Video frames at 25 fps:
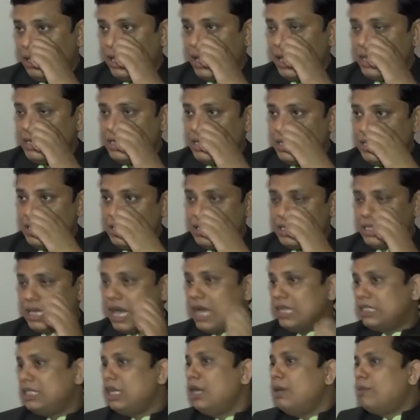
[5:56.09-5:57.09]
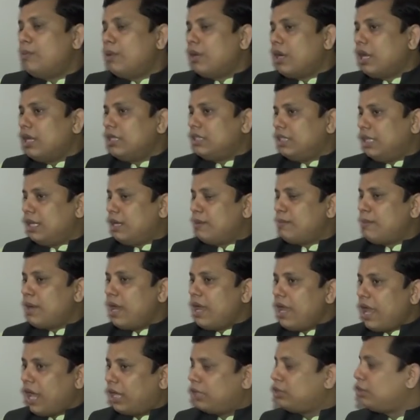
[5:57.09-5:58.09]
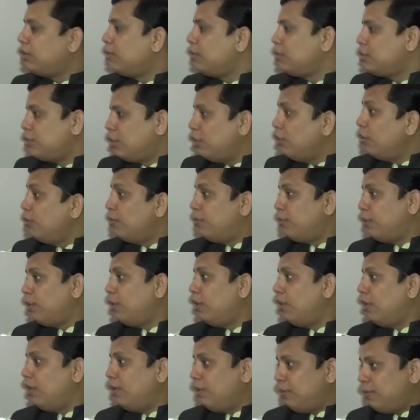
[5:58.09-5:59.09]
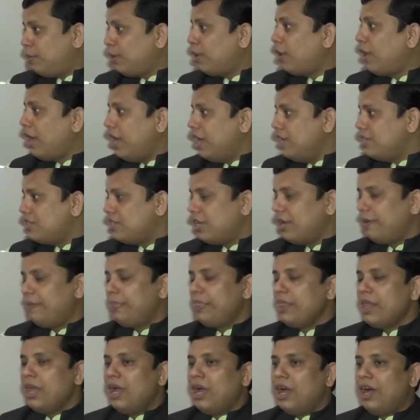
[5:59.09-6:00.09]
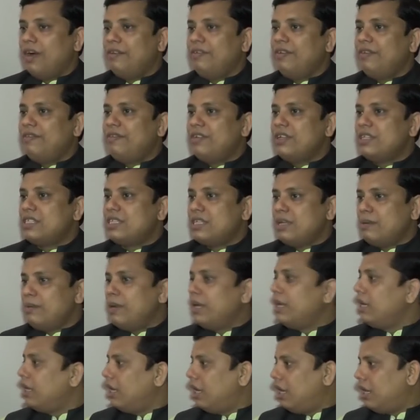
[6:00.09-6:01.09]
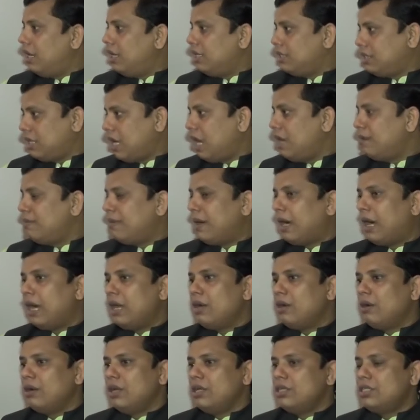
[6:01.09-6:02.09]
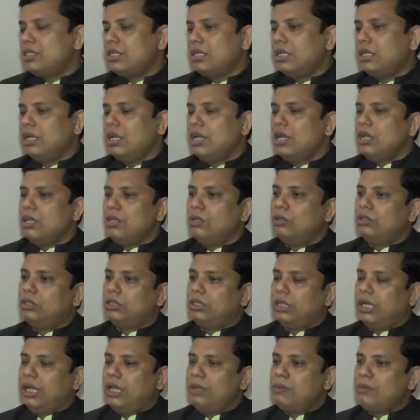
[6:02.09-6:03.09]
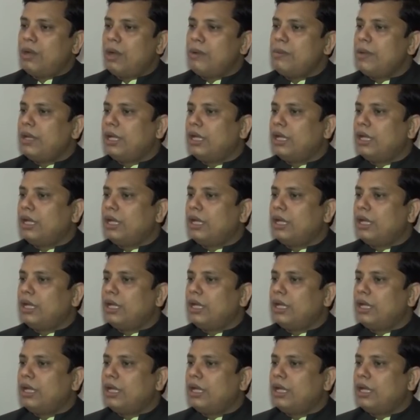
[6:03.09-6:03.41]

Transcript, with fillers: রাজ্যের যে চা শিল্পটা সেটা প্রায় একশো বছরের উপর উপর হয়েছে আর ফিফটি সেভেন চা বাগান রয়েছে তো সেইভাবে